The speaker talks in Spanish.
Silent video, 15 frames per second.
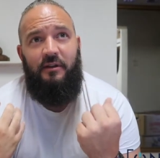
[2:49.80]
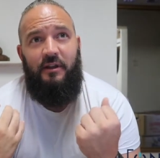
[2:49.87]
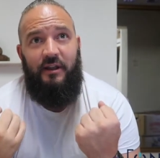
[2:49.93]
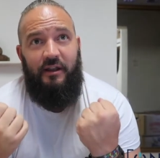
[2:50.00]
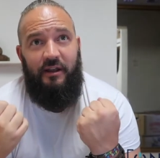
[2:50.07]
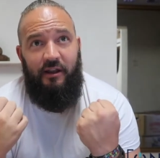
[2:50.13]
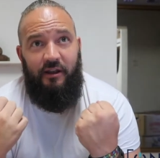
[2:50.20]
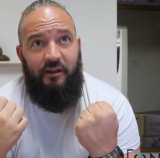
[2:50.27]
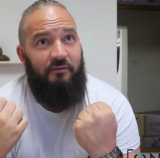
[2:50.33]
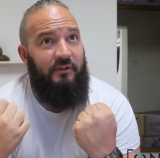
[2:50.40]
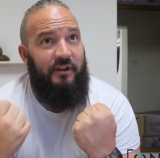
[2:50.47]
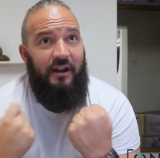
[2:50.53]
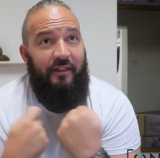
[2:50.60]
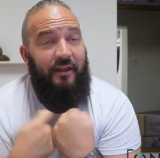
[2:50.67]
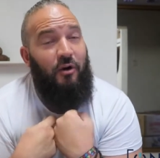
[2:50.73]
y,
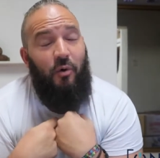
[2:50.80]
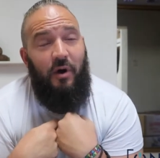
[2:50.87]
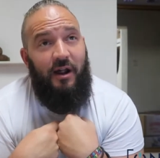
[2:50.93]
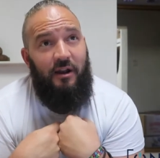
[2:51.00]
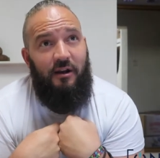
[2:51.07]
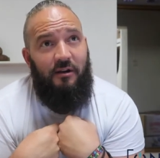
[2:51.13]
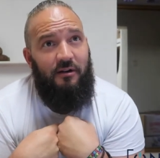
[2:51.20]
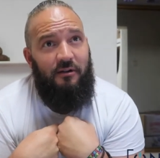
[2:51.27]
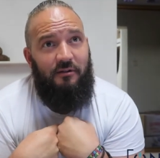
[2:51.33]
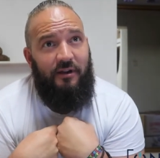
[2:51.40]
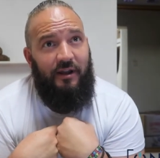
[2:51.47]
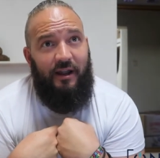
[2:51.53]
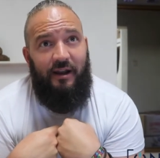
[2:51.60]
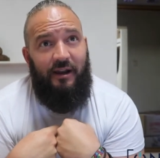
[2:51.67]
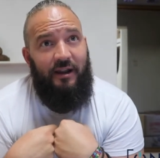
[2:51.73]
le da igual
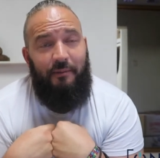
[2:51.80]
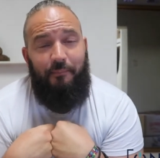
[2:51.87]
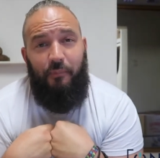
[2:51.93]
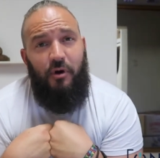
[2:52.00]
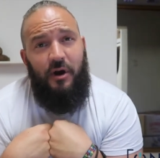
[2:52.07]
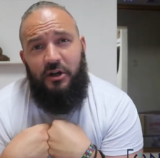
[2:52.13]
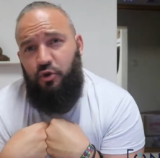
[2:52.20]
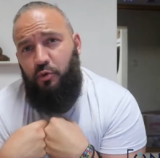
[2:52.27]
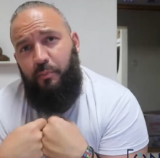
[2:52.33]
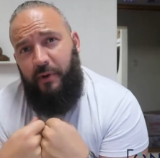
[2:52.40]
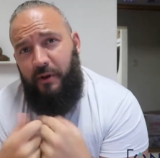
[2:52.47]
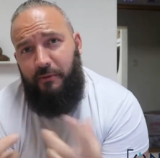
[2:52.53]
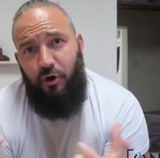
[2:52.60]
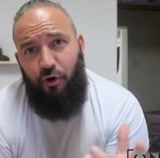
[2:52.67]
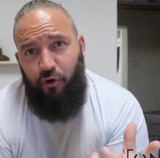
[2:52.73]
que le pongas un
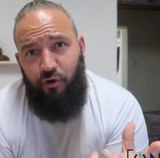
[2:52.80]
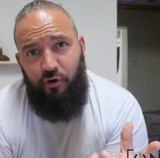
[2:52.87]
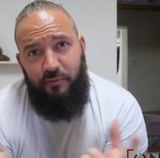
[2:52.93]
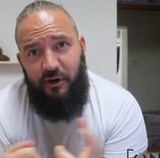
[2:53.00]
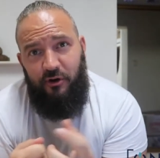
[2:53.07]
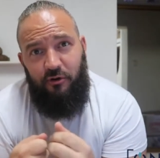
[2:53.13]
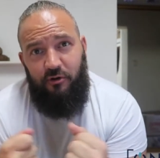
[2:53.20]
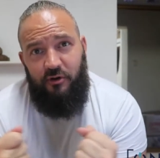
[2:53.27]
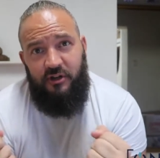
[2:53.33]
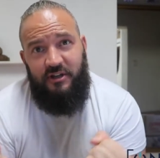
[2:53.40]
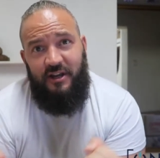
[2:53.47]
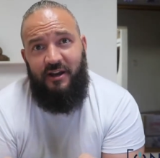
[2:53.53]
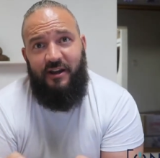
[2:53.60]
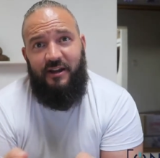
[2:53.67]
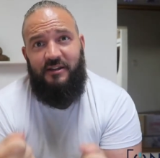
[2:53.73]
premio económico o lo que
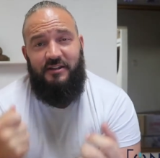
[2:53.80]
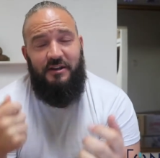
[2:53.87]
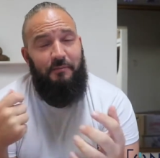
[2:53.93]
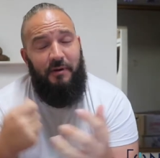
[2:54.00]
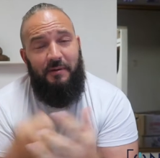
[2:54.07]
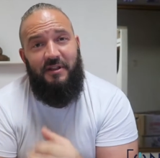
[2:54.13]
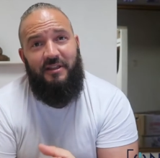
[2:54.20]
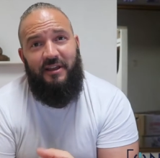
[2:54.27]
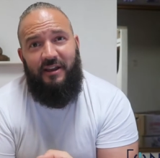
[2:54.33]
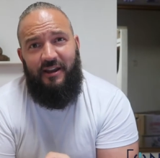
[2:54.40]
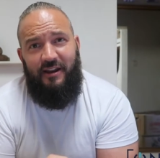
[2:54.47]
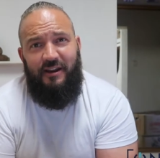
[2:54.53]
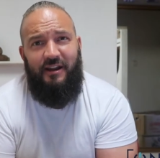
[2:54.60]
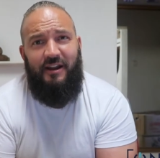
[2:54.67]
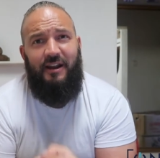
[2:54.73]
sea, que simplemente
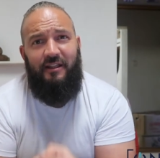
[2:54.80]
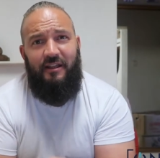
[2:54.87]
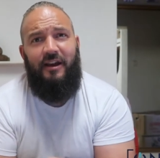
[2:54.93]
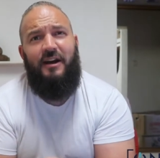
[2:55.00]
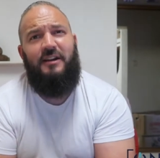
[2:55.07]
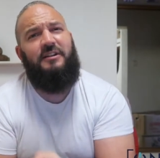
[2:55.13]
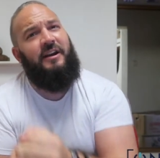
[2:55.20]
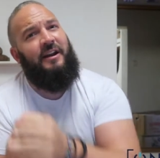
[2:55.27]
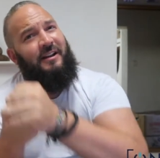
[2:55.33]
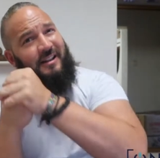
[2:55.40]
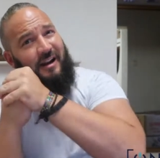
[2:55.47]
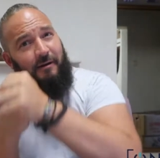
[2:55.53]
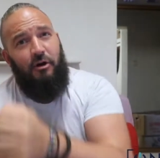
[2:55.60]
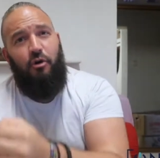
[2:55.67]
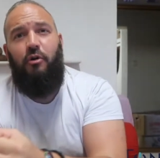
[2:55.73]
quieren que le digas que el
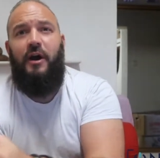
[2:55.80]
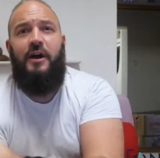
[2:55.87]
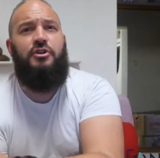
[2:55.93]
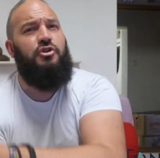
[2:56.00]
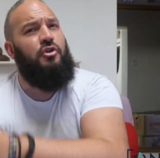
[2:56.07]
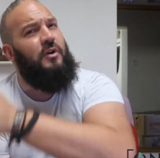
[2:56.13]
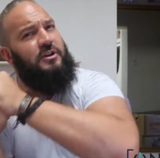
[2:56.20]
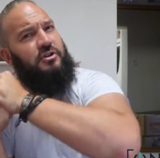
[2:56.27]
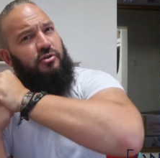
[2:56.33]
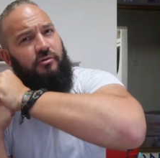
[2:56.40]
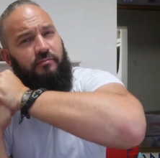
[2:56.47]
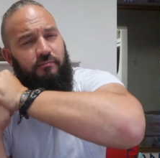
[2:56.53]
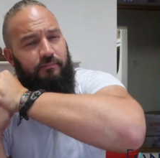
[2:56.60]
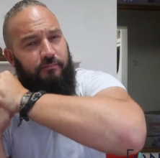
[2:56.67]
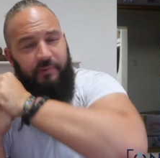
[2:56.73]
trabajo que ha hecho lo ha
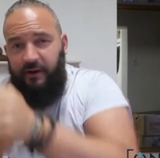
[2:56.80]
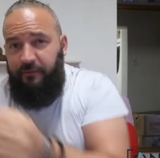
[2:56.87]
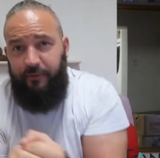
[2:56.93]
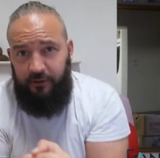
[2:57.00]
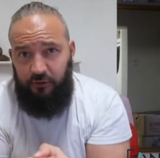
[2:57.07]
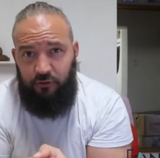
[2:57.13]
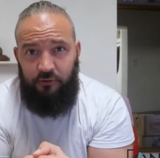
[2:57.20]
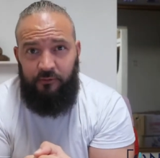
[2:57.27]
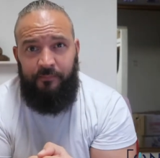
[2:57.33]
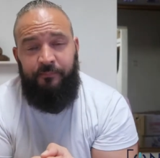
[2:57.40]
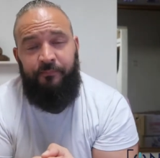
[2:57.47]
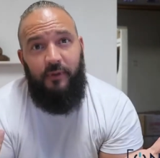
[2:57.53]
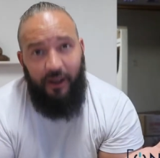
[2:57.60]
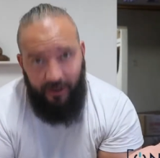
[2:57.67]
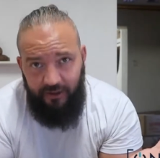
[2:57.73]
hecho perfecto.
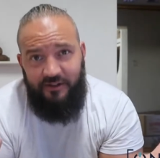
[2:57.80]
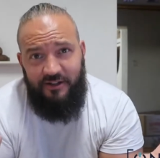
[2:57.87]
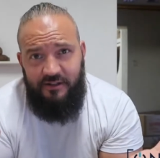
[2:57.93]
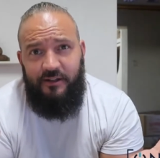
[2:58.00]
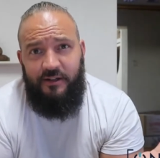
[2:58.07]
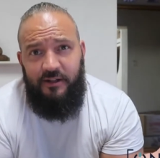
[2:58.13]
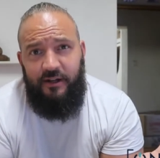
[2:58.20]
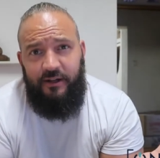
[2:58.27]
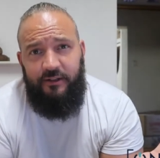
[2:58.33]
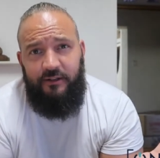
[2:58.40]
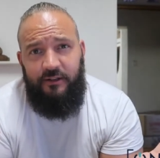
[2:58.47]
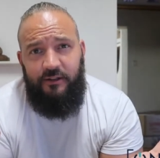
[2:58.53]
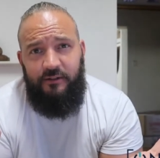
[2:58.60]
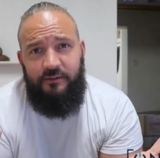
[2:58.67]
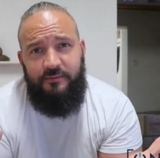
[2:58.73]
Existe esa
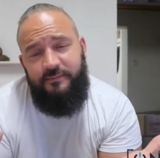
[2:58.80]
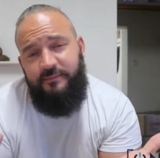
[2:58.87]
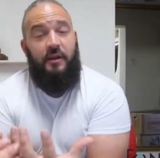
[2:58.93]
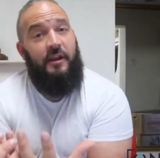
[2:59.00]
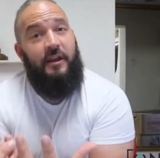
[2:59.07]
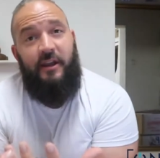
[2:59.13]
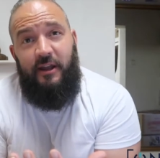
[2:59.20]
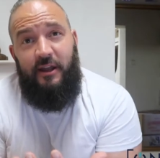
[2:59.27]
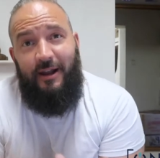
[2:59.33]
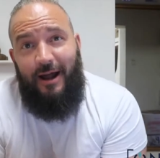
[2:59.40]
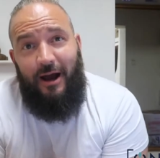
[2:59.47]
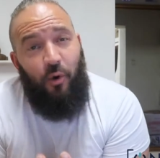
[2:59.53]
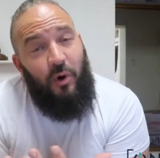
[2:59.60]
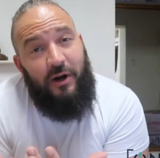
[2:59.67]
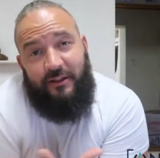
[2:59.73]
gente. Y
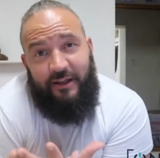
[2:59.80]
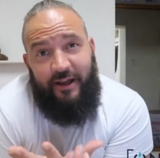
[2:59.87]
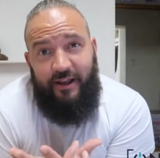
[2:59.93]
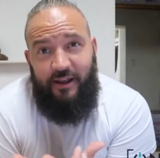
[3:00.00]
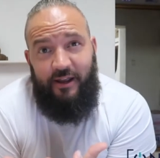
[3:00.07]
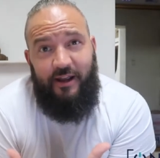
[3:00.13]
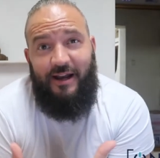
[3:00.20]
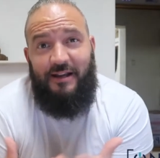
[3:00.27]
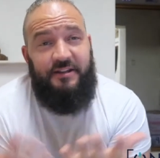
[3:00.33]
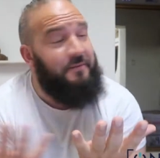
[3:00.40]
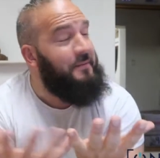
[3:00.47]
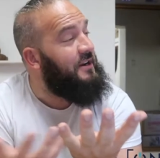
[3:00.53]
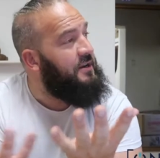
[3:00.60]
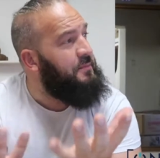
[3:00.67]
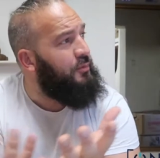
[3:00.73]
la cuarta y casi
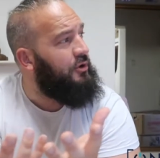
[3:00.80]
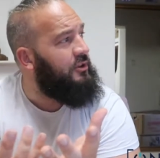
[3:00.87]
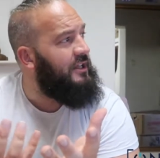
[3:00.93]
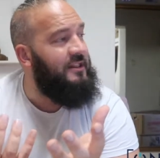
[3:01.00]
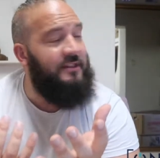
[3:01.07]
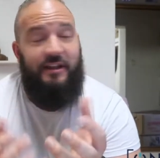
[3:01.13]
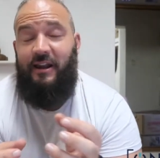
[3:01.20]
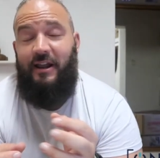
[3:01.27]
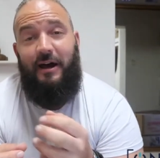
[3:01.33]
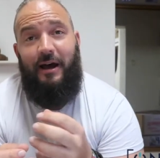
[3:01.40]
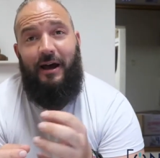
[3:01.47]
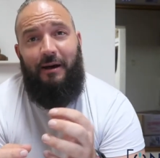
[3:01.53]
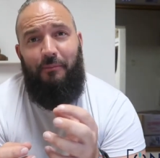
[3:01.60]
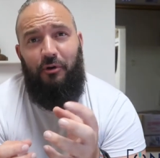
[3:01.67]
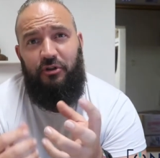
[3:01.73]
más importante,
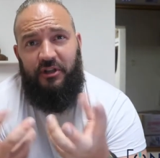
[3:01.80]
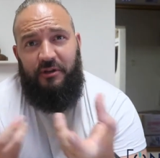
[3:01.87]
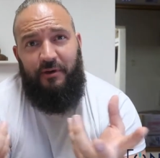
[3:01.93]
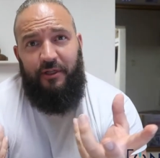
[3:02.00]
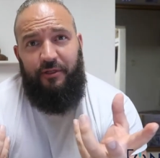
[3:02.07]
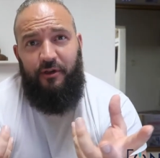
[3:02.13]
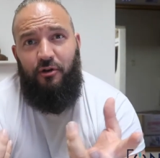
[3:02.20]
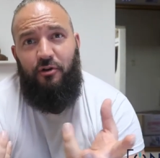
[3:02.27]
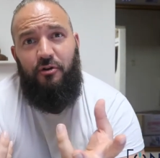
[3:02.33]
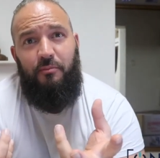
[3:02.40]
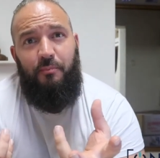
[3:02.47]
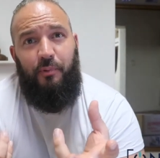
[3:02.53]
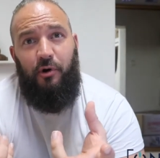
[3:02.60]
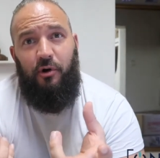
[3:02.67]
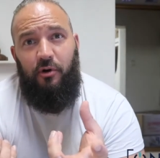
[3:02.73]
la
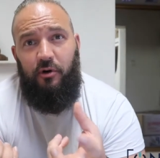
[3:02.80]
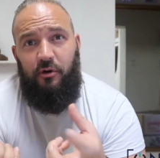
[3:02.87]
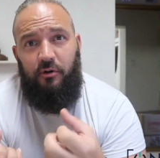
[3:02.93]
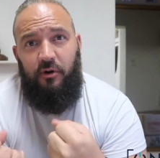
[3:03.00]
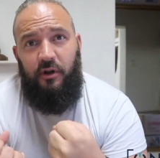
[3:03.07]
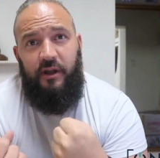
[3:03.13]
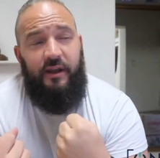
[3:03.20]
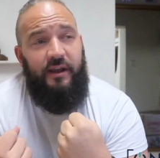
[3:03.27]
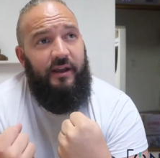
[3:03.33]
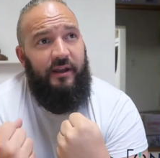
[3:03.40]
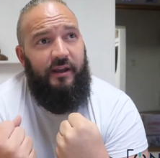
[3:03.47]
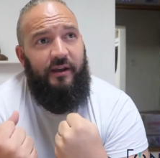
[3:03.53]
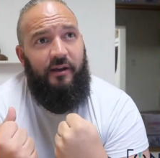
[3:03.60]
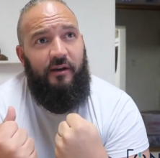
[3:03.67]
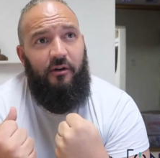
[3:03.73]
motivación por
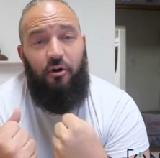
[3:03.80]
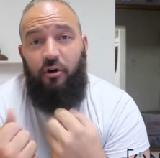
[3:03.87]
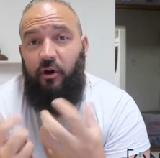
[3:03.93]
eh,